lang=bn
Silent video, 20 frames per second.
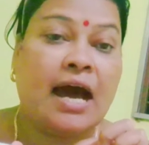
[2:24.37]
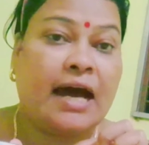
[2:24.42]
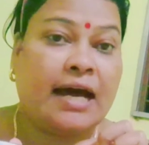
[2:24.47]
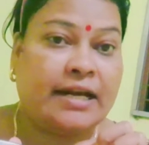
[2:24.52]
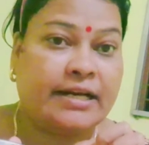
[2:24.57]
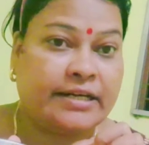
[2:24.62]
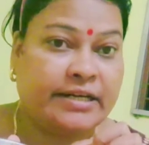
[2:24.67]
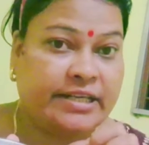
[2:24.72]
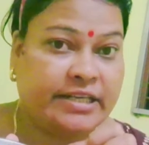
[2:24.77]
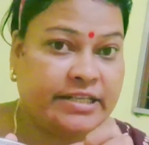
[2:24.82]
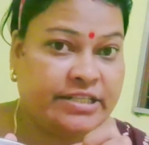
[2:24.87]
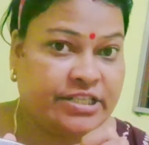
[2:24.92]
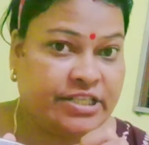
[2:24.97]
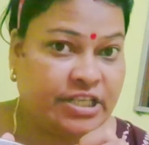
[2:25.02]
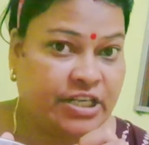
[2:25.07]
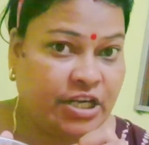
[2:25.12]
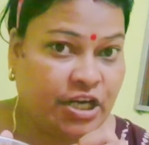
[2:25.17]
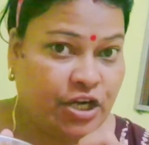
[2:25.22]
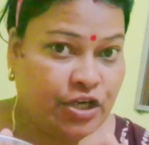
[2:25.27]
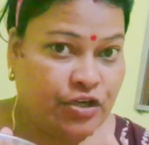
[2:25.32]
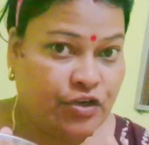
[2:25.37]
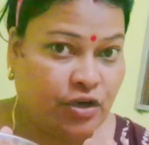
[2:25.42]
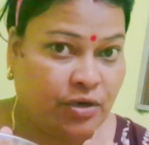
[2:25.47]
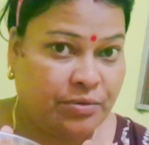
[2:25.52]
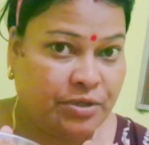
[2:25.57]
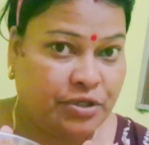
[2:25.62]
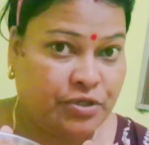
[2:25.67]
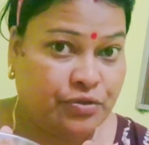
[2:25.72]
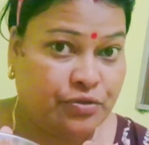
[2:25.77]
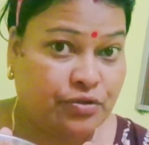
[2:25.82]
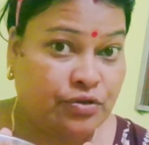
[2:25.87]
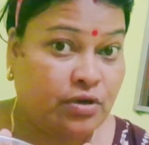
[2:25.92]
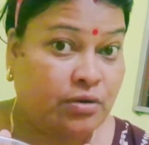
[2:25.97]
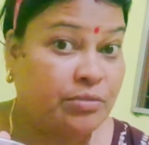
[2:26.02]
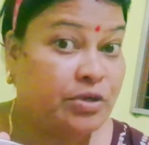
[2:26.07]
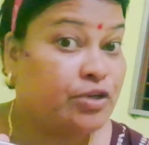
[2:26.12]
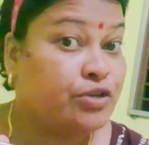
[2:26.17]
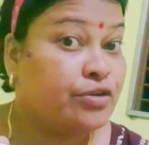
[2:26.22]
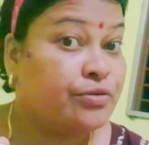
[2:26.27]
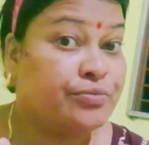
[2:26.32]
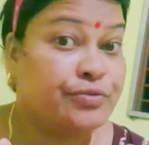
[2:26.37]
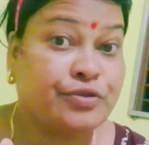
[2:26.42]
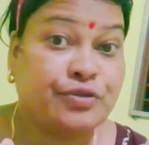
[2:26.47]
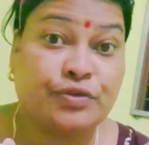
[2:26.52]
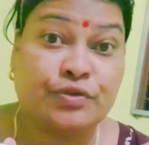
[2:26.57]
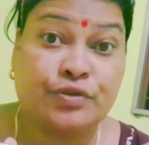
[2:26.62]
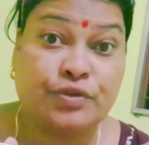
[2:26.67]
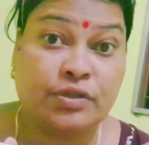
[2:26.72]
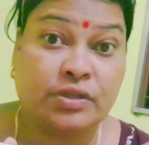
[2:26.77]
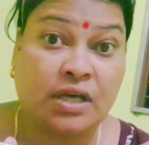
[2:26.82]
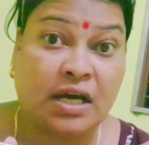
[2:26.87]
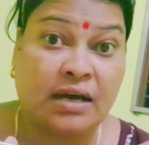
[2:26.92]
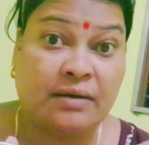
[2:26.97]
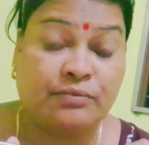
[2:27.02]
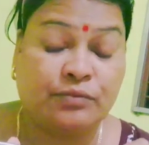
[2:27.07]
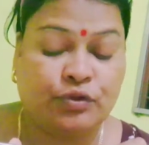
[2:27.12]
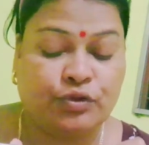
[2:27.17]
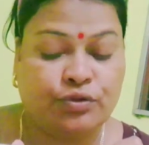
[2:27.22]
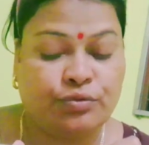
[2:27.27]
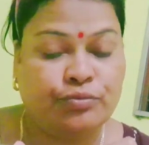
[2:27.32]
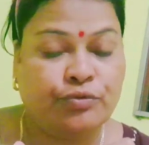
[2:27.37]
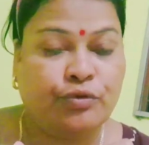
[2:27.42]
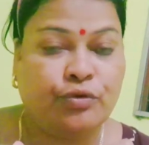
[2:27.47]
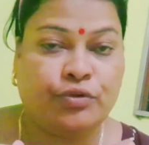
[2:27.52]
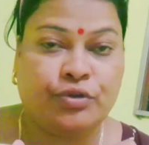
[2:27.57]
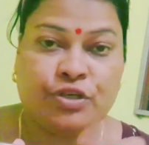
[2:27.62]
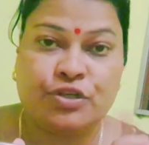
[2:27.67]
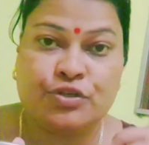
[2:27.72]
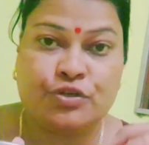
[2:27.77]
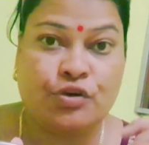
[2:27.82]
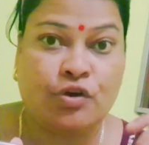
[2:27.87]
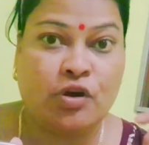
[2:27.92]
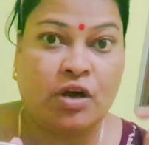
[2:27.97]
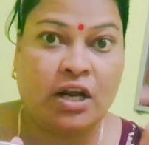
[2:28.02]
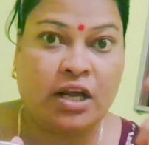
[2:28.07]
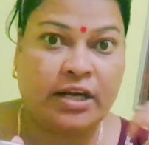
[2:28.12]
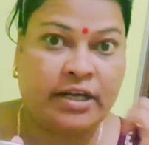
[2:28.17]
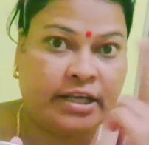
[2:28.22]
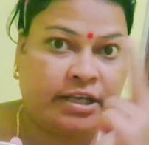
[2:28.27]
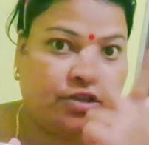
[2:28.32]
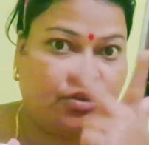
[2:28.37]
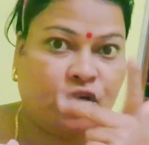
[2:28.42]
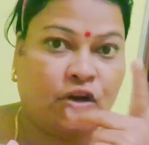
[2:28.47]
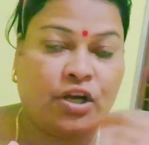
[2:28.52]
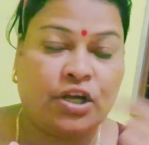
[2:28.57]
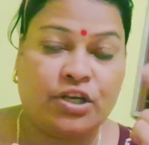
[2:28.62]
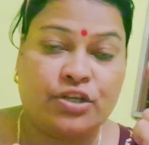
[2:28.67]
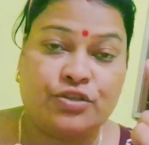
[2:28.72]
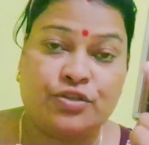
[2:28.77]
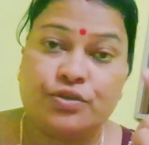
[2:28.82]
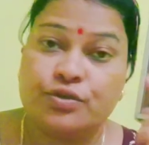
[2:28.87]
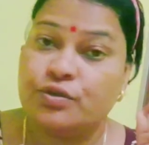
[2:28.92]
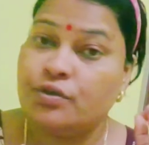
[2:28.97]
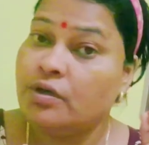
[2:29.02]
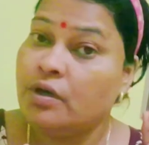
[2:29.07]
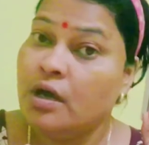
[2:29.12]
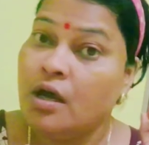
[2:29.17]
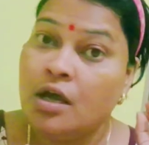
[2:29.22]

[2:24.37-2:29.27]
আর নিয়েছি টমেটো টমেটোর প্রচণ্ড দাম তবুও কিছু করার নেই ত্বকের জন্য